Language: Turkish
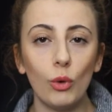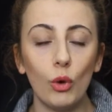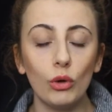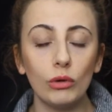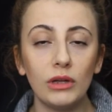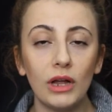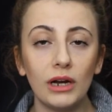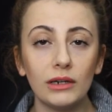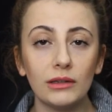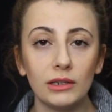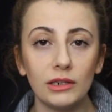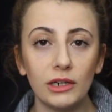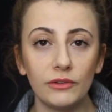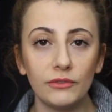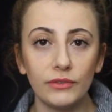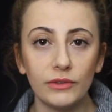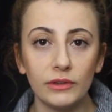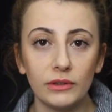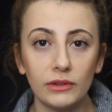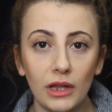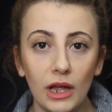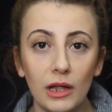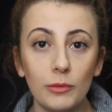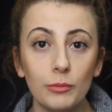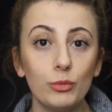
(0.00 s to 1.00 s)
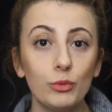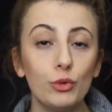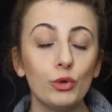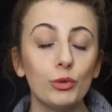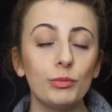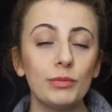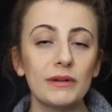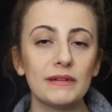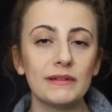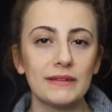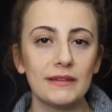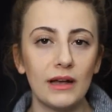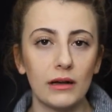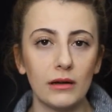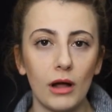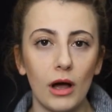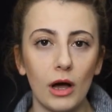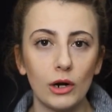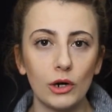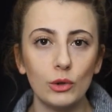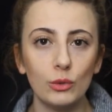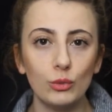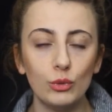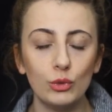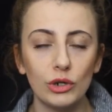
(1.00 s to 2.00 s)
Onlar tarafından büyük bir
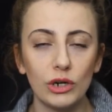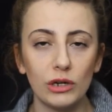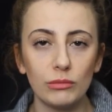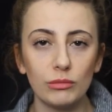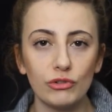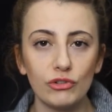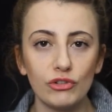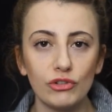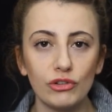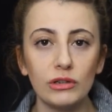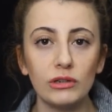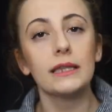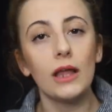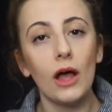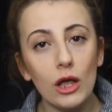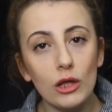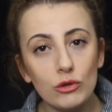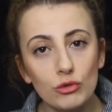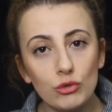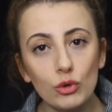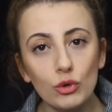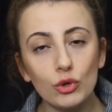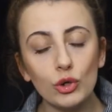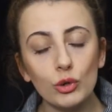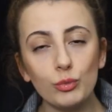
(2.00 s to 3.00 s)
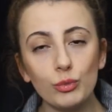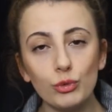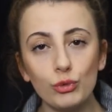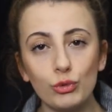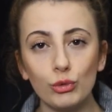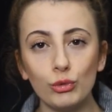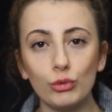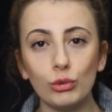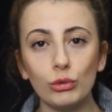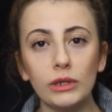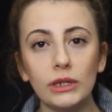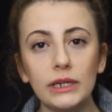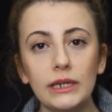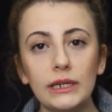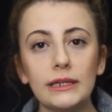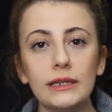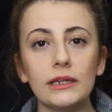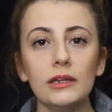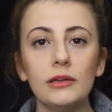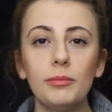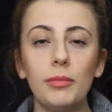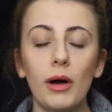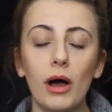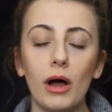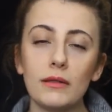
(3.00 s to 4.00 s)
zarara uğramıştır. Daha sonra bu sütunla
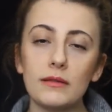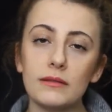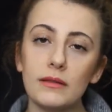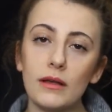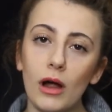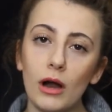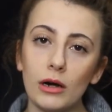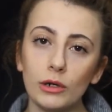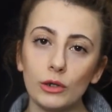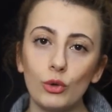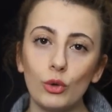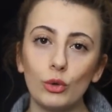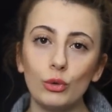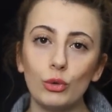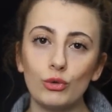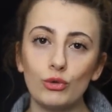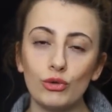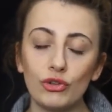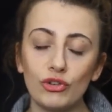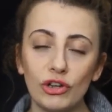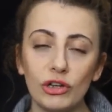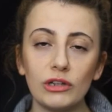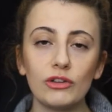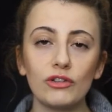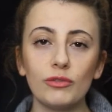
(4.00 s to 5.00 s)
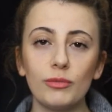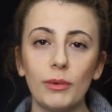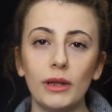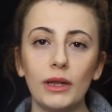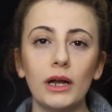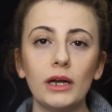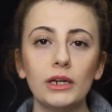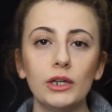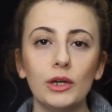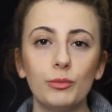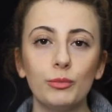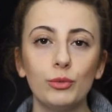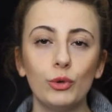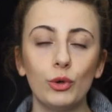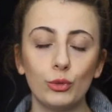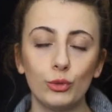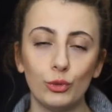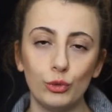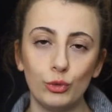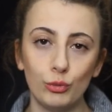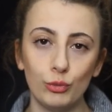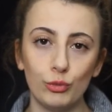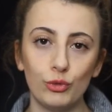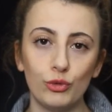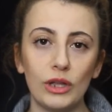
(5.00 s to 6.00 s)
ilgili bazı arkeolojik çalışmalar yapıyor
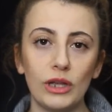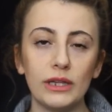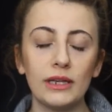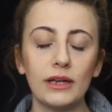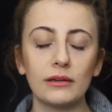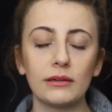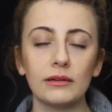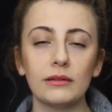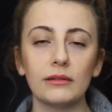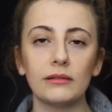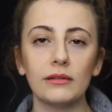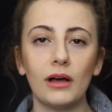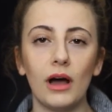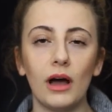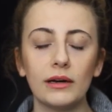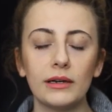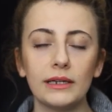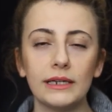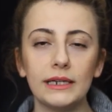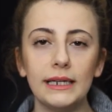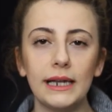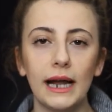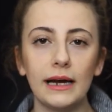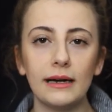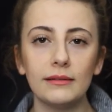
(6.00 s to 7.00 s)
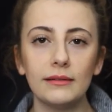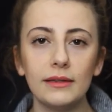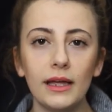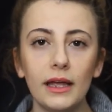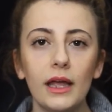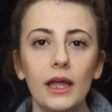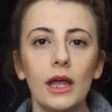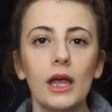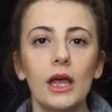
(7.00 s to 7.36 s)
günümüze yakın tarihlerde.